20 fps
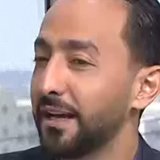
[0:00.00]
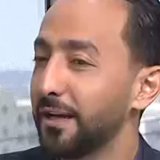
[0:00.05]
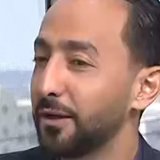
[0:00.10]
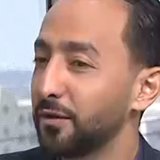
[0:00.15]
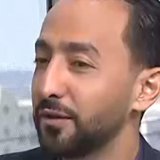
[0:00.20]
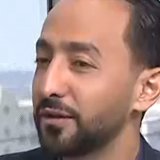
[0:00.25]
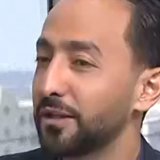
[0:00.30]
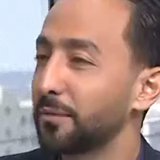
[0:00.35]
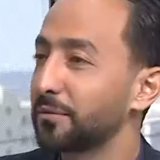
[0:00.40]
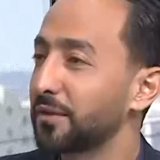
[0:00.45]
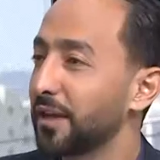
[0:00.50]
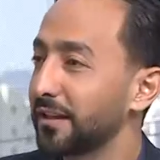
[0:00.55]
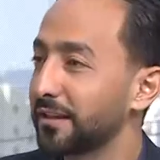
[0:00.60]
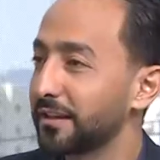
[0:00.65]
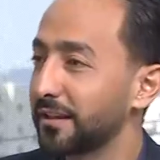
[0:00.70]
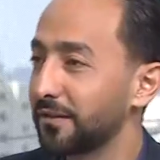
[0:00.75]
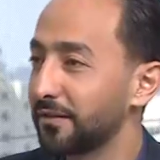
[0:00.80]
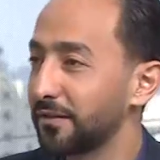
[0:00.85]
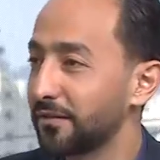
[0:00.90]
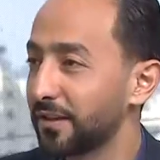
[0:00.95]
انه انت
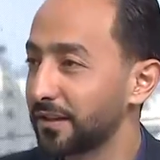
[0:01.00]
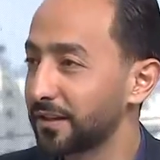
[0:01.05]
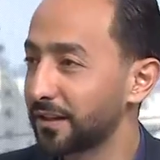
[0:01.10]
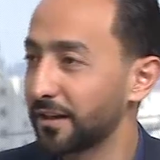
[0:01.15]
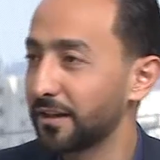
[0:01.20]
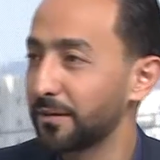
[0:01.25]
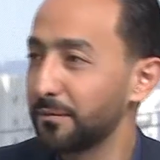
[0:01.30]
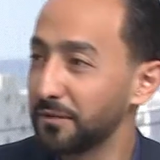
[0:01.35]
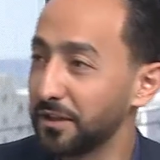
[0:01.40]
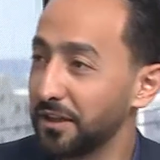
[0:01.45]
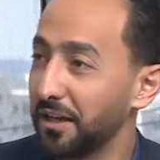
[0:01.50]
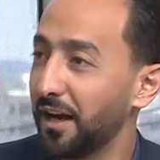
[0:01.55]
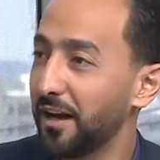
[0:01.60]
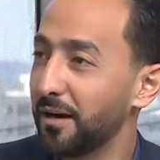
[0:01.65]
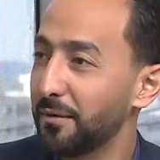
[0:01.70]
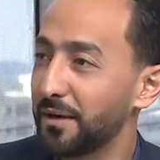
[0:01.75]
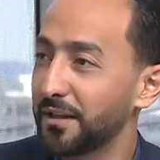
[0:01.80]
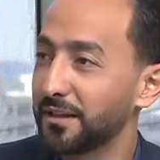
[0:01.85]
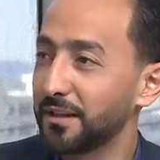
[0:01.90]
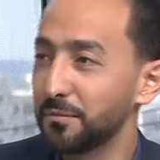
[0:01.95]
بتعطي فتره
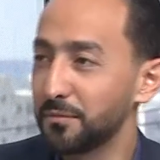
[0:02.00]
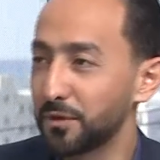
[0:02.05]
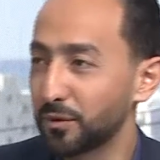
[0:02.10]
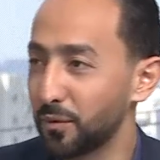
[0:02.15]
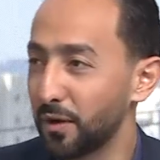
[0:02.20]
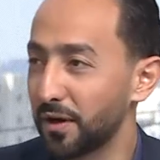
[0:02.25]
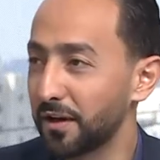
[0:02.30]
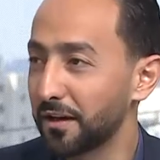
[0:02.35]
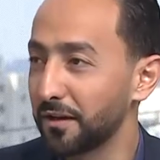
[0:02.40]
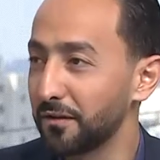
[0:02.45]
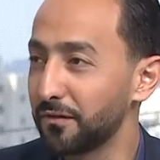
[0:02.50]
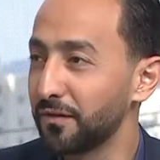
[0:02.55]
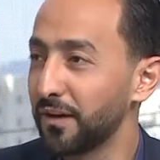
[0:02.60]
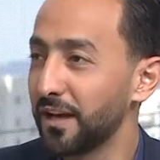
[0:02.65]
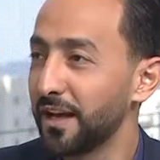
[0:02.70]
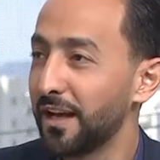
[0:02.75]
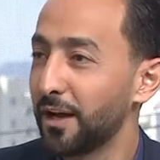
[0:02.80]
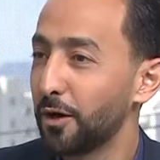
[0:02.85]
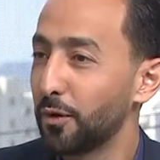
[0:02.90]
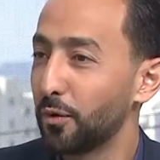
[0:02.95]
منيحه بعدين بتوقف
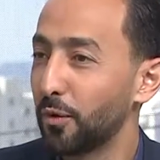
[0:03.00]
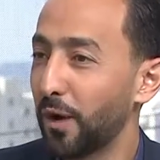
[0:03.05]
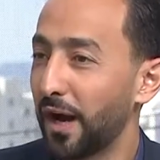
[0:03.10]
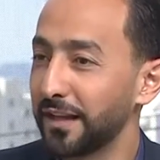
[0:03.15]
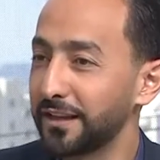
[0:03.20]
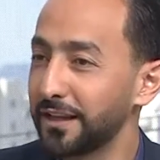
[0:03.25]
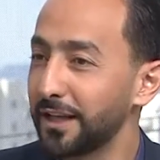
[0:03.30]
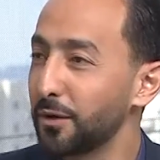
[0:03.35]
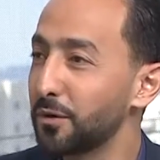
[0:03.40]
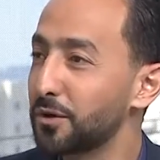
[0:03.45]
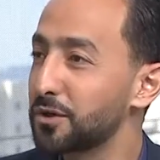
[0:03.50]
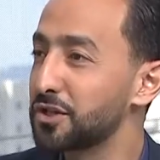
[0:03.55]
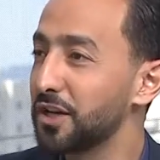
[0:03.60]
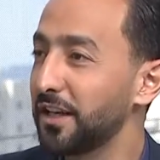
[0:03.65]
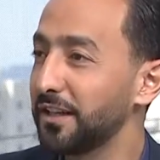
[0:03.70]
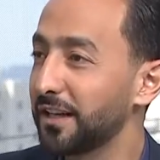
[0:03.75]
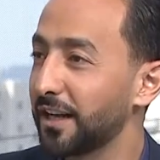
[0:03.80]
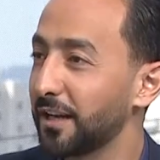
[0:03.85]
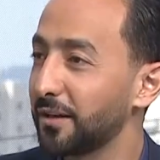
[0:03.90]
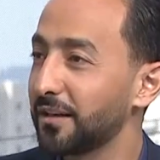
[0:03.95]
وحتى لو
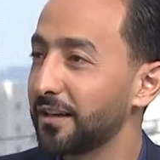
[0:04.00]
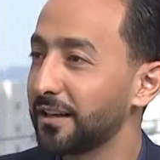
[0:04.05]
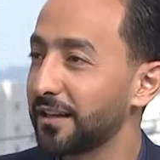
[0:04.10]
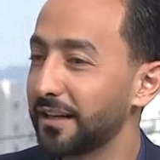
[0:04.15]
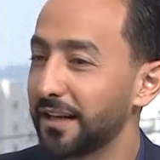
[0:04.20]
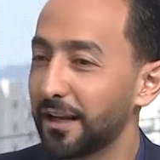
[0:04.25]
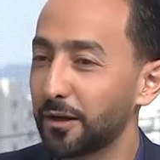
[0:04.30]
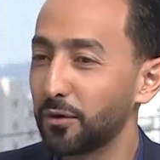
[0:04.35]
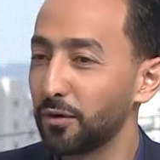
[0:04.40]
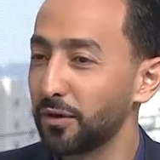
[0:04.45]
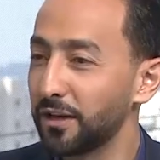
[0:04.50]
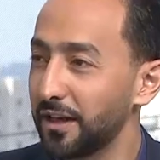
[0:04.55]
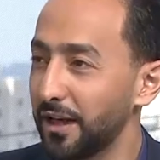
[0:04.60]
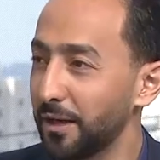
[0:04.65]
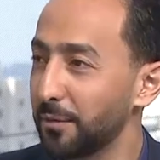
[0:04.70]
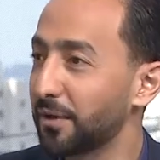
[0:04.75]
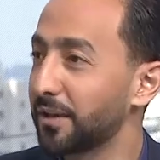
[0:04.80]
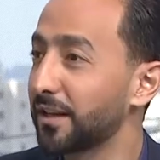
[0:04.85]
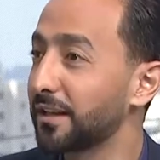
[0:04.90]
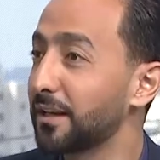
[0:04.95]
رجعنا لكل
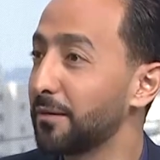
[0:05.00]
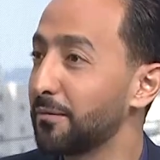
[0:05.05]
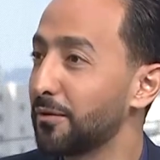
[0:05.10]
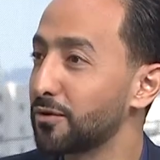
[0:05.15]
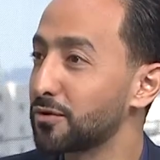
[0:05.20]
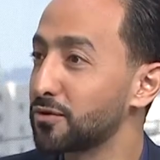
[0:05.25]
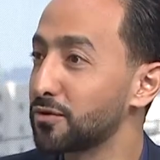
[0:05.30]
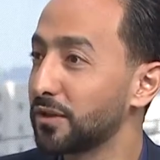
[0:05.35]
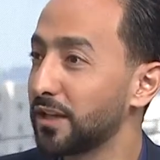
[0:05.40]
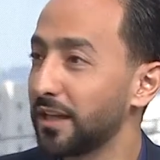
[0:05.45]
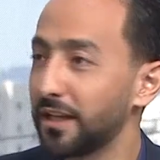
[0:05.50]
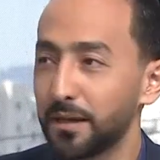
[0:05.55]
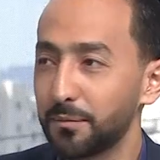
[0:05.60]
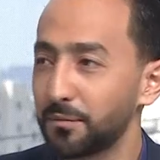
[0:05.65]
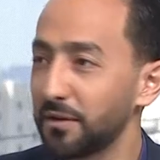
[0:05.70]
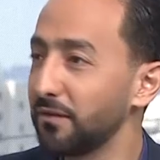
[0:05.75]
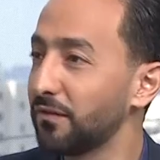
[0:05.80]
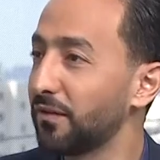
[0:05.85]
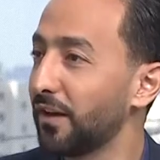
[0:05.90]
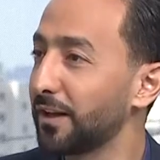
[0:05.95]
العبارات الموجوده هي
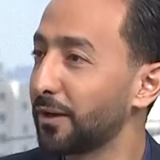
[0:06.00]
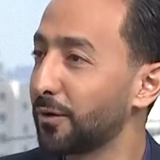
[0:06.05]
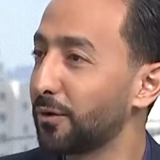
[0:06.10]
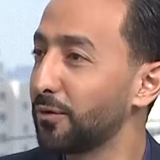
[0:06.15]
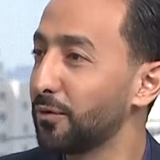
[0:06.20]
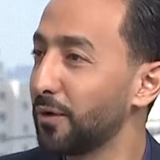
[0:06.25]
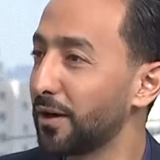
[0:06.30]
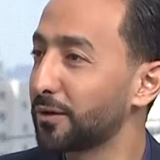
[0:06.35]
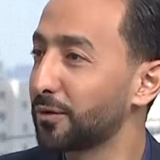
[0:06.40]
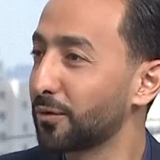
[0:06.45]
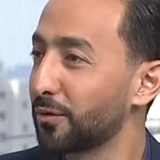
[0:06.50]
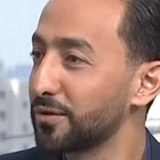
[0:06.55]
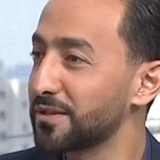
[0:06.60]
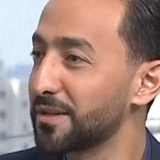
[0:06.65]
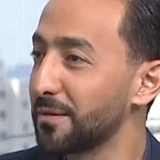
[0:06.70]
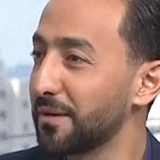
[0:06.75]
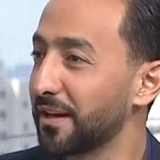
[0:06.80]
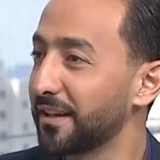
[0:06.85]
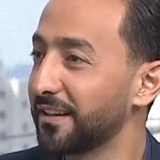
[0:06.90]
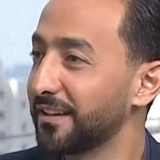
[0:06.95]
بتنفع لكل وقت وكل
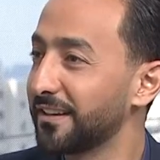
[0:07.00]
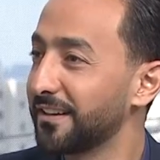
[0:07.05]
زمان صحيح